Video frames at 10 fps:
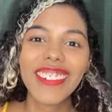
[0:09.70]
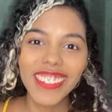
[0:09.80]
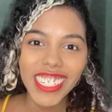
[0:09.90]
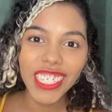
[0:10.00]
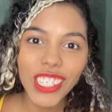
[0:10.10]

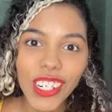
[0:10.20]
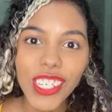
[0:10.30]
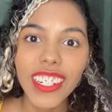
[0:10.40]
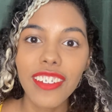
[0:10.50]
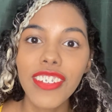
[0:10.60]
vídeo de
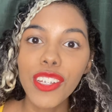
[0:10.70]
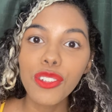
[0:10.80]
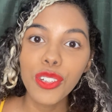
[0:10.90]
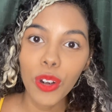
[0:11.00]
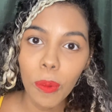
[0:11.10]
hoje é vídeo
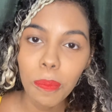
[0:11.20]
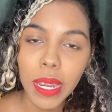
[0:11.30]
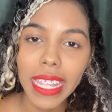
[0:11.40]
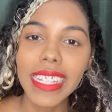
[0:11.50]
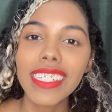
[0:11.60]
de
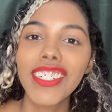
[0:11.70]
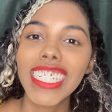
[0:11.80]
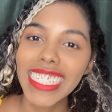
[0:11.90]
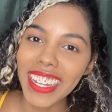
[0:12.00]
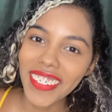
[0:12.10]
comprinhas, que
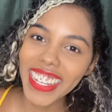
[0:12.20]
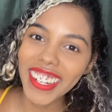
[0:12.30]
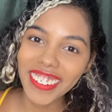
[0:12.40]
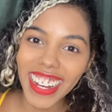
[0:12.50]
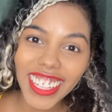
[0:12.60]
vocês sabem que
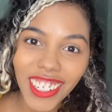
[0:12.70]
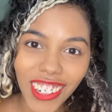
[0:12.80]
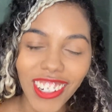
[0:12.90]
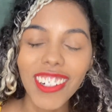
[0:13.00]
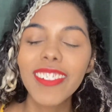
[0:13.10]
eu
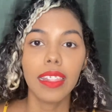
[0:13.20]
adoro.